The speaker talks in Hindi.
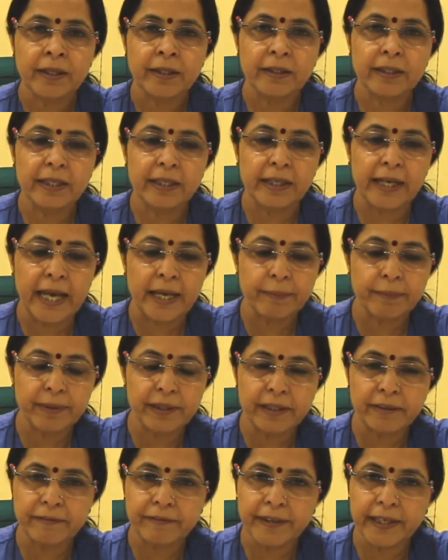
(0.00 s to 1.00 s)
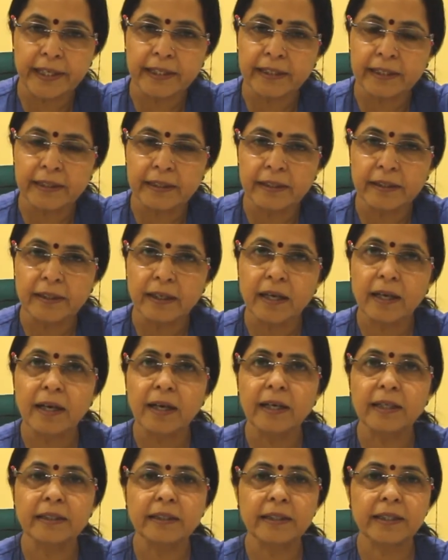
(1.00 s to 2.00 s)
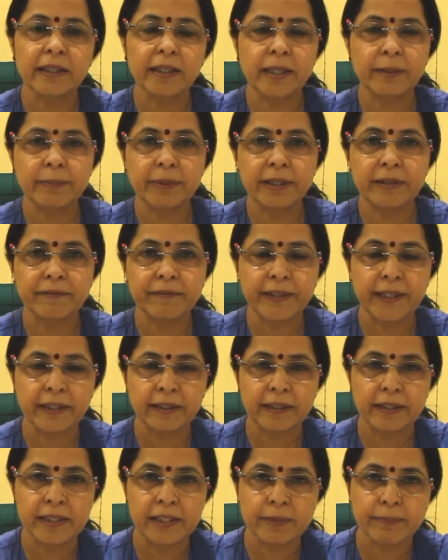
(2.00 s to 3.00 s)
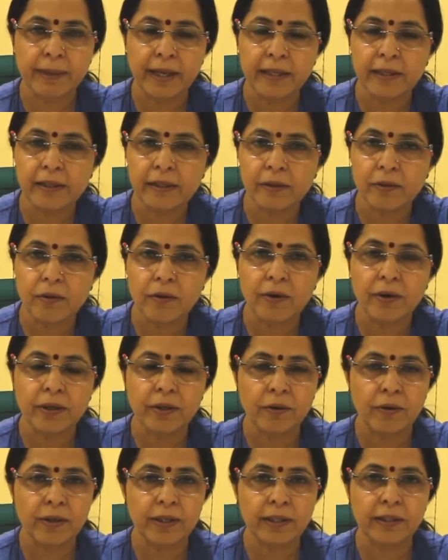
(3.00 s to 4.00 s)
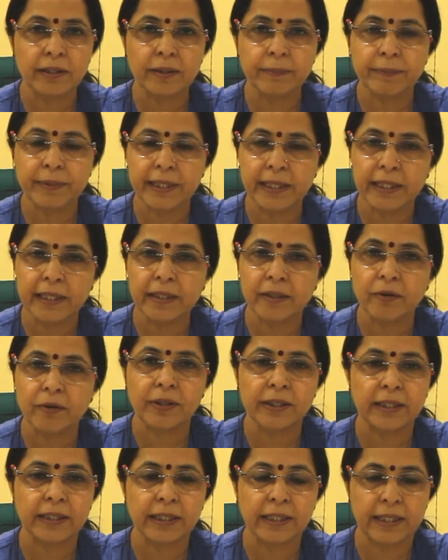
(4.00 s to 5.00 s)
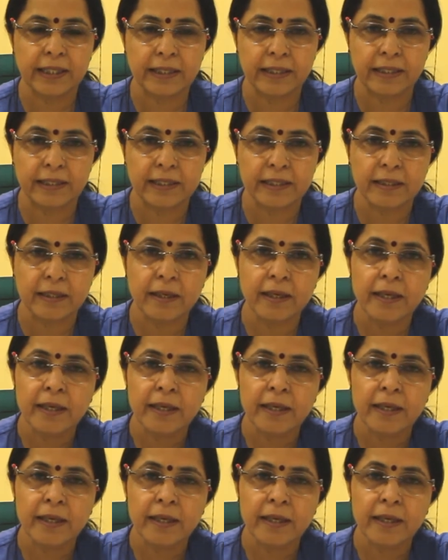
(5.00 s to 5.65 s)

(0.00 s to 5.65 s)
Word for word: They can be defect in the heart, they can be defect in spinal cord or in the brain in kidneys.